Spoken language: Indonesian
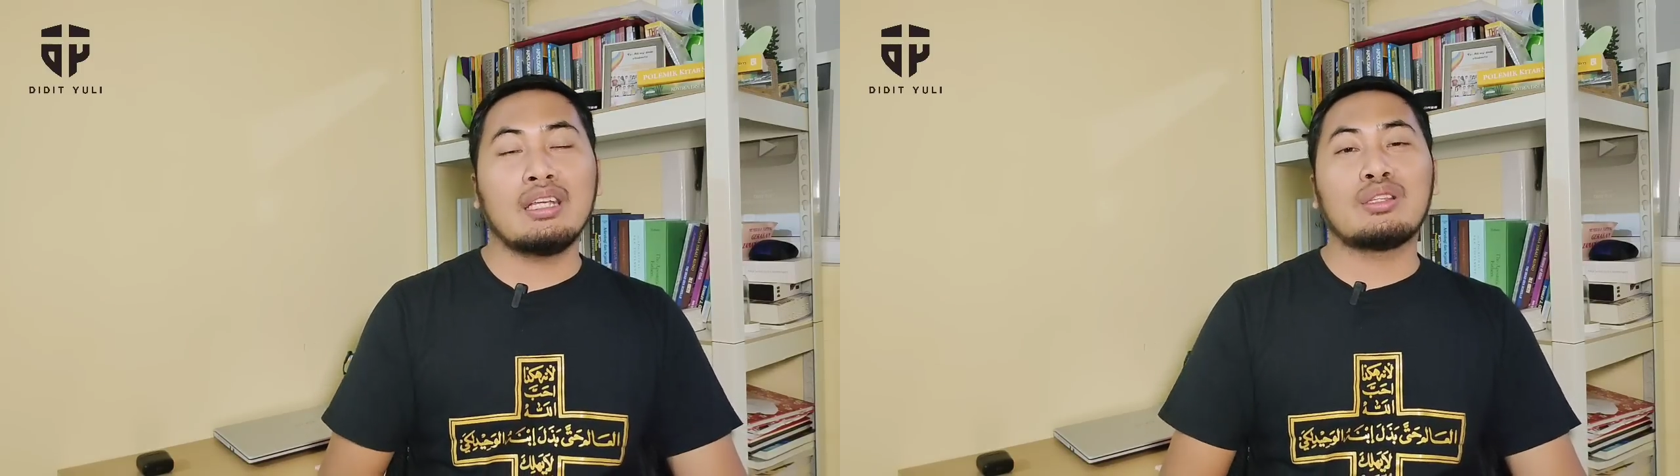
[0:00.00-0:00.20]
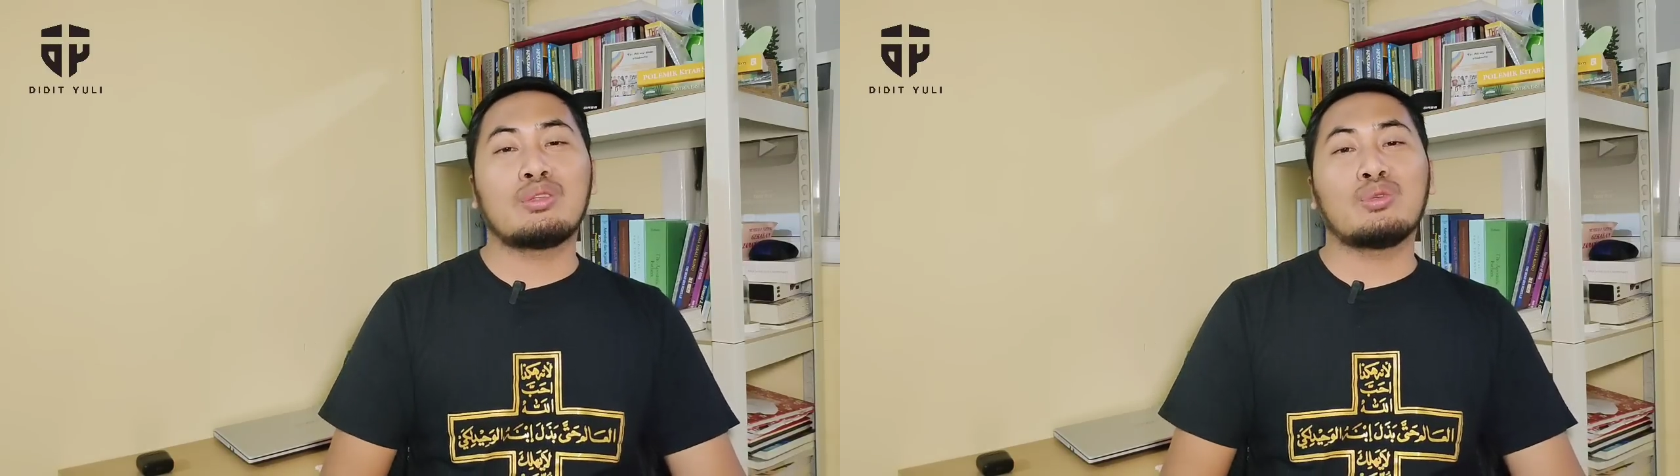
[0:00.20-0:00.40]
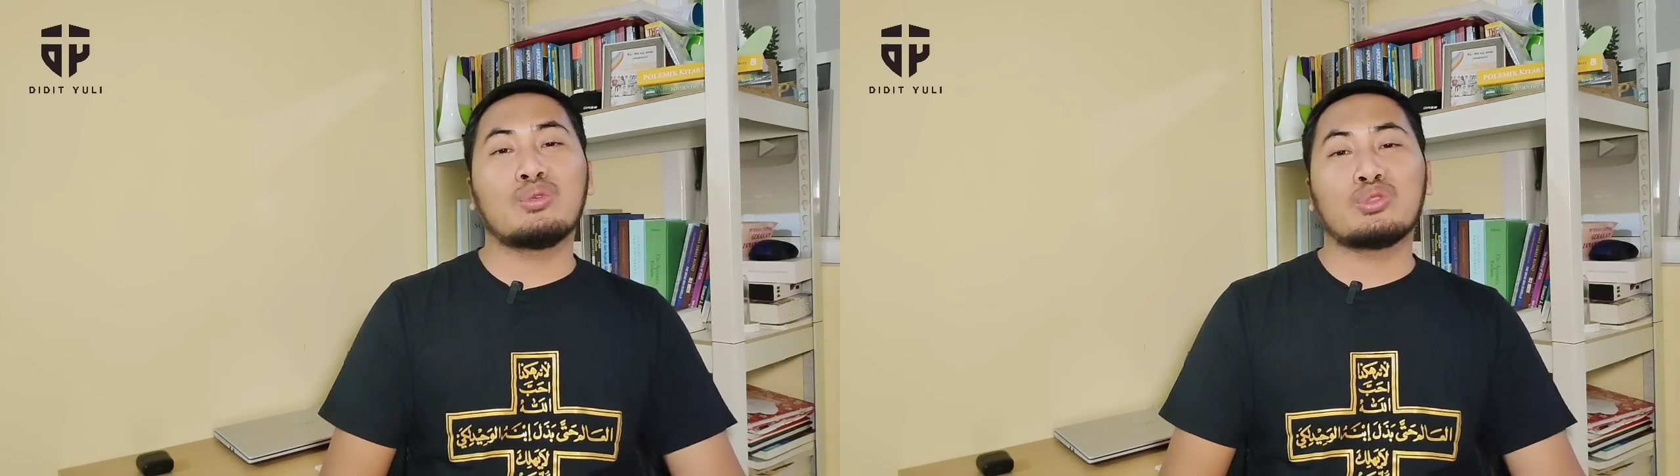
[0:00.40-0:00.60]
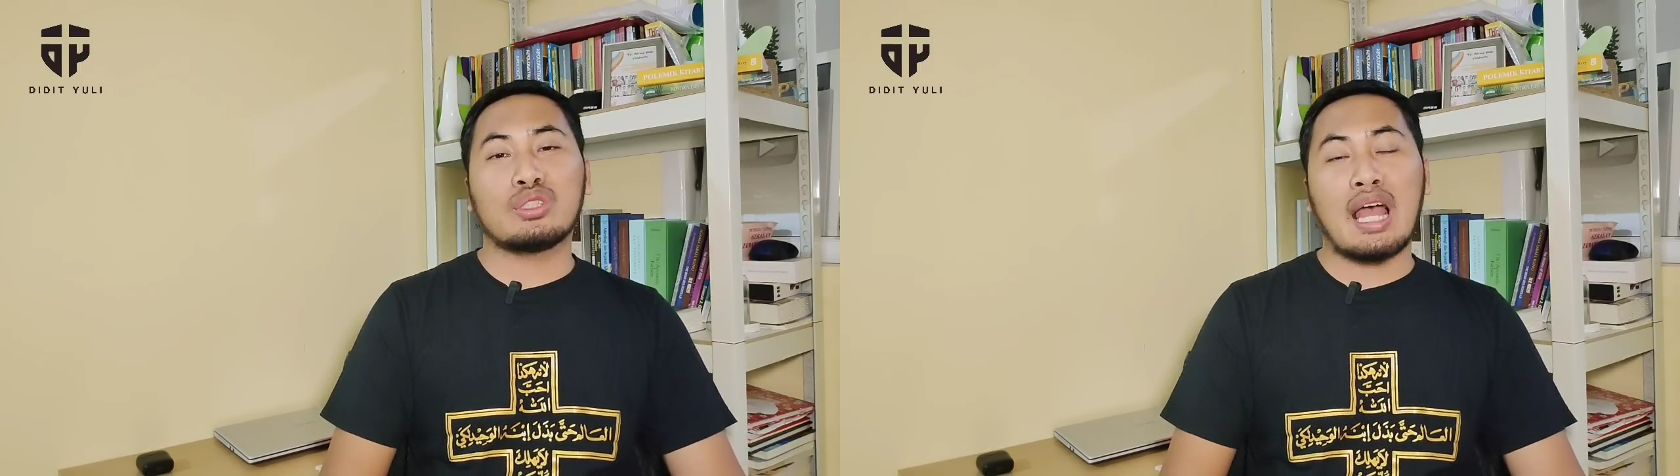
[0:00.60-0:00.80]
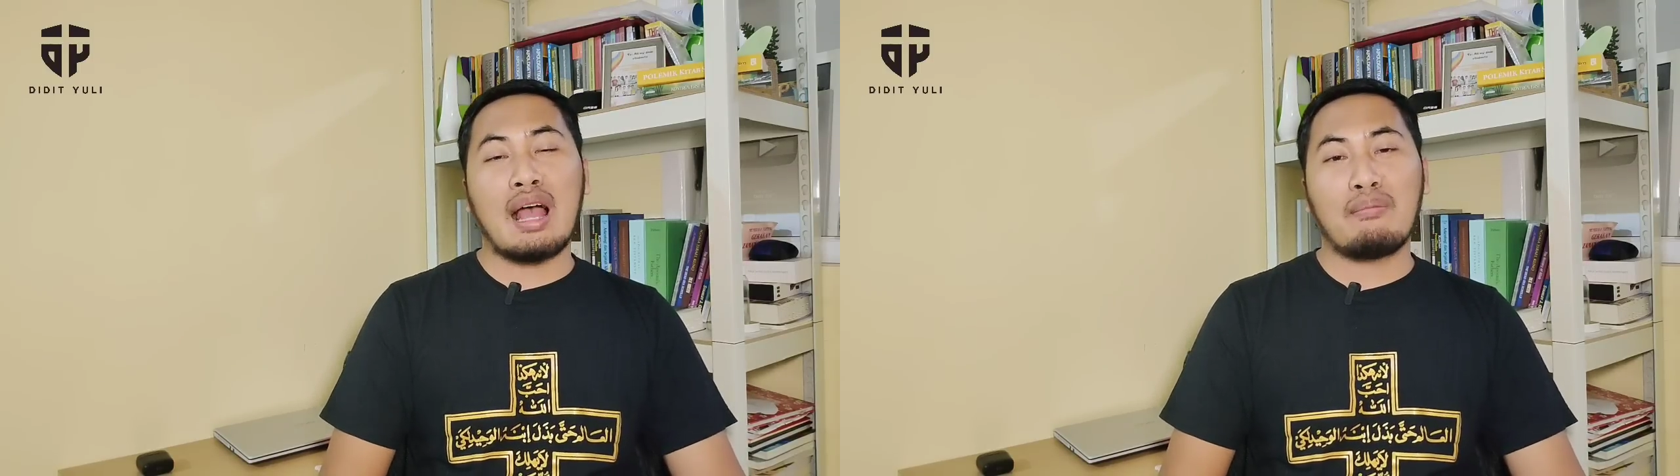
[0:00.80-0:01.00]
itu
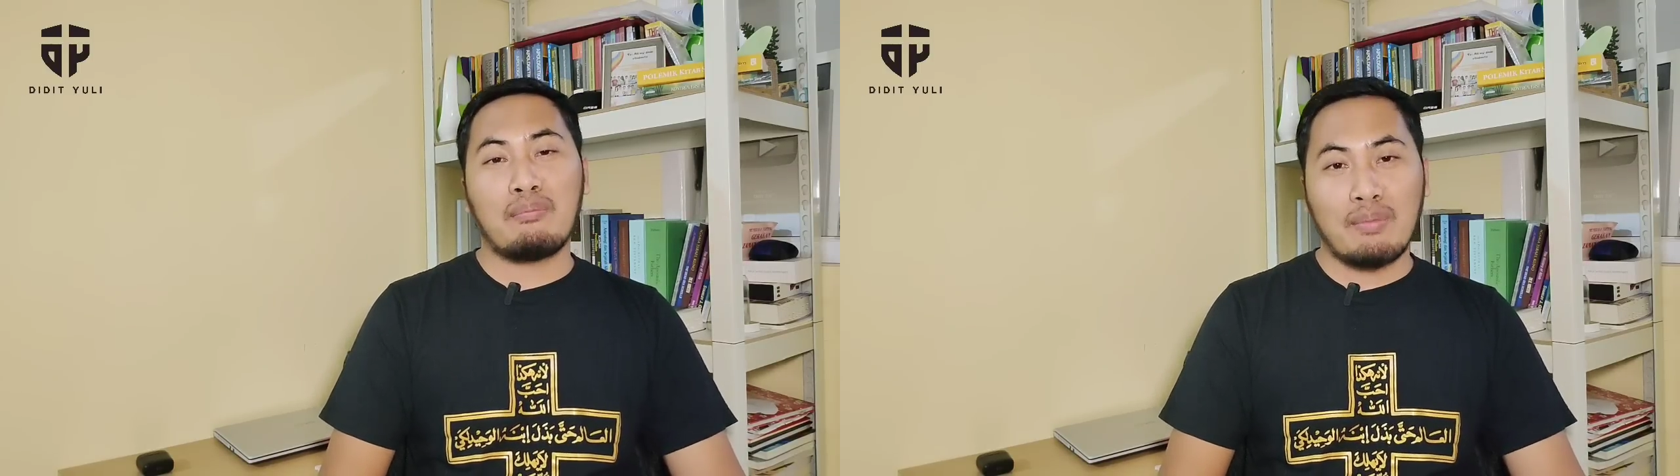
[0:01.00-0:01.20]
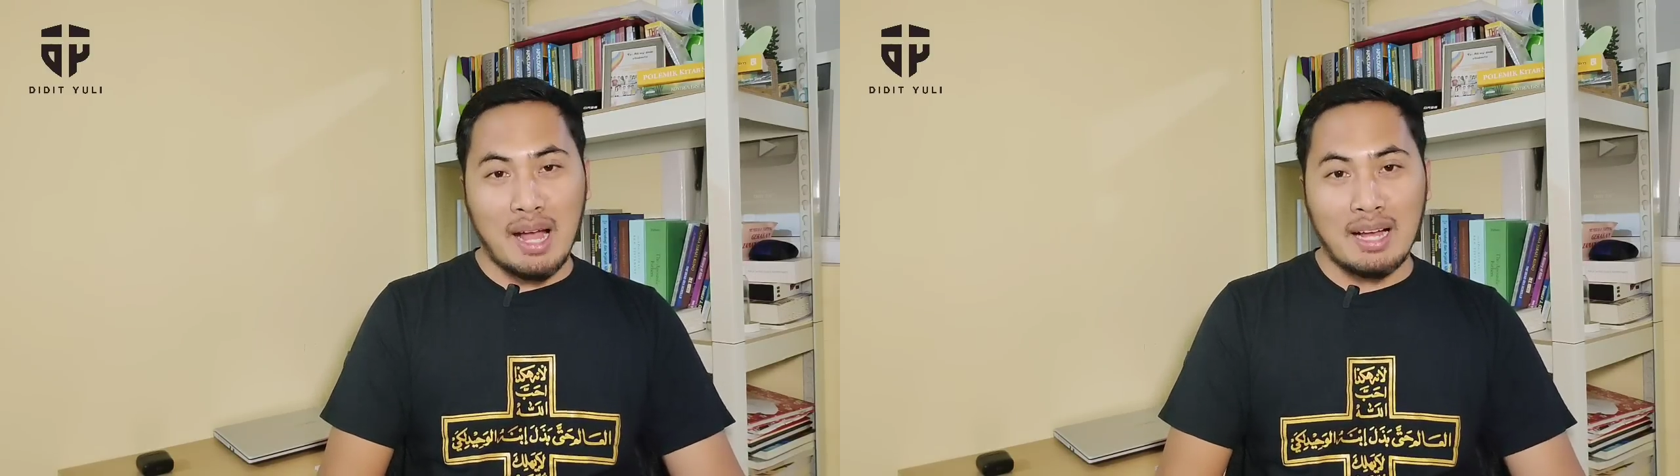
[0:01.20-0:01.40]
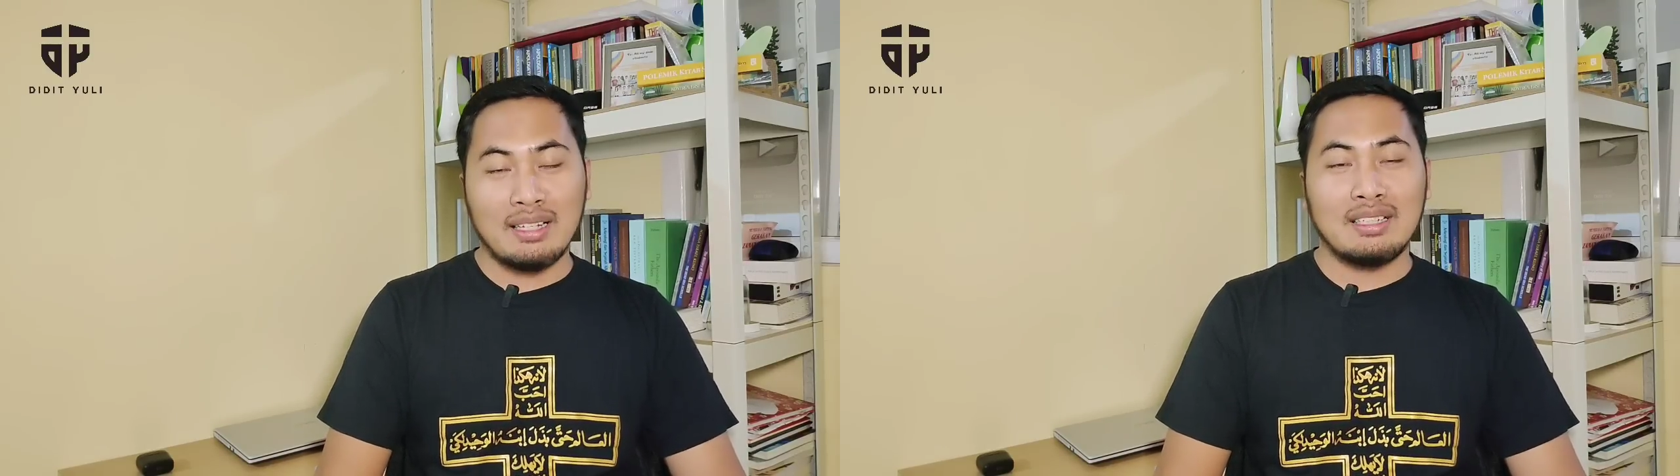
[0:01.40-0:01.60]
sama.